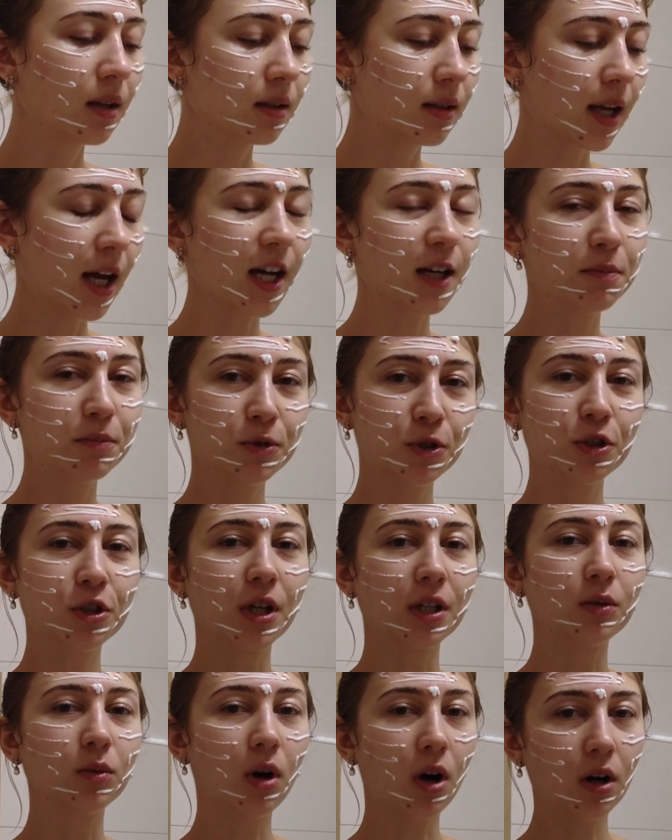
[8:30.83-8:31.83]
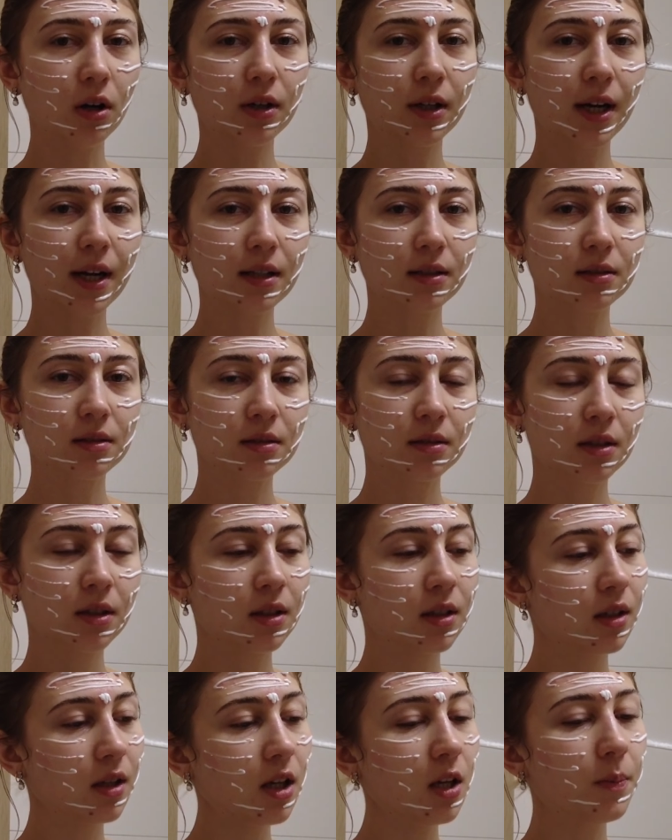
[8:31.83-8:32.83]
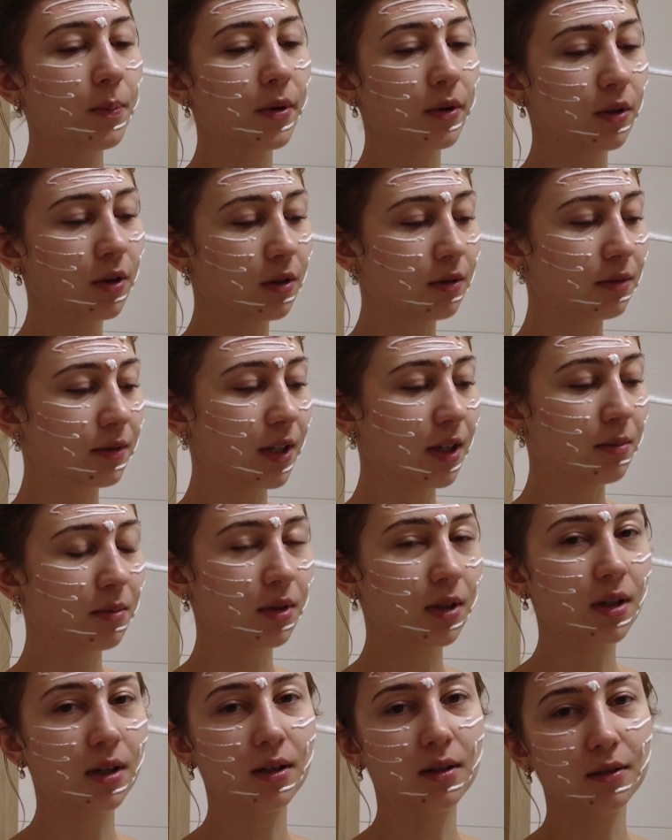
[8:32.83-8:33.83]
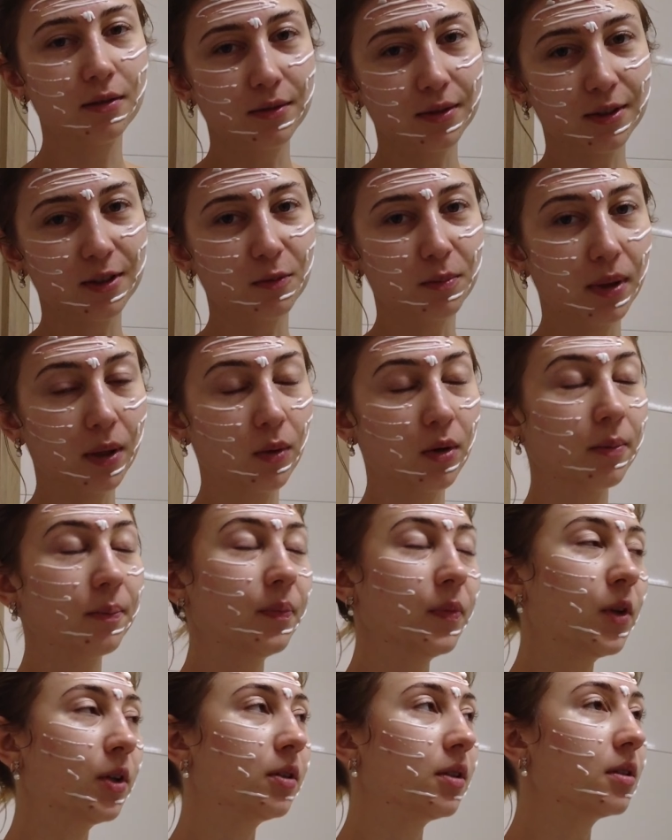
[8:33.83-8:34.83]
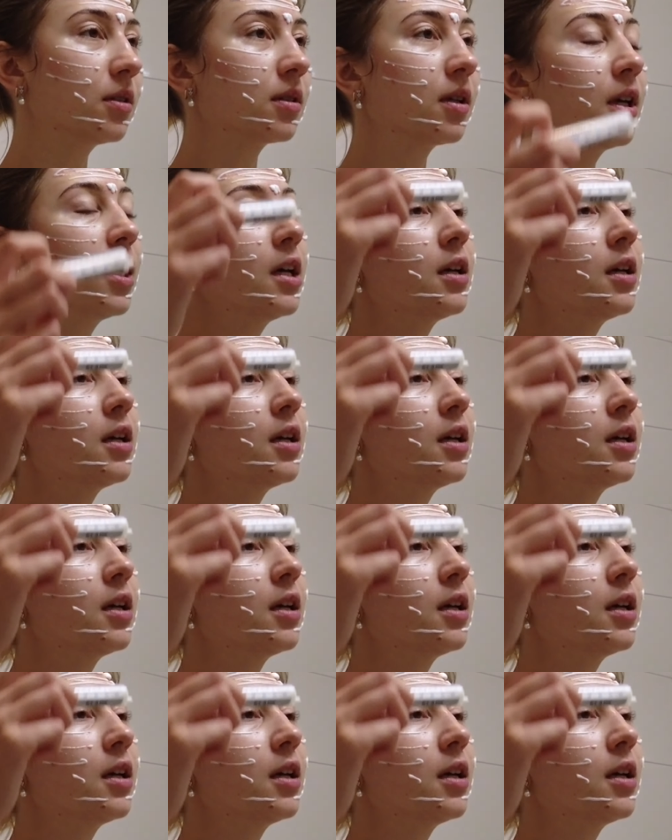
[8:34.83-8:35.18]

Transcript: tak przyszedł okres i ponownie mnie wysypało. No nic,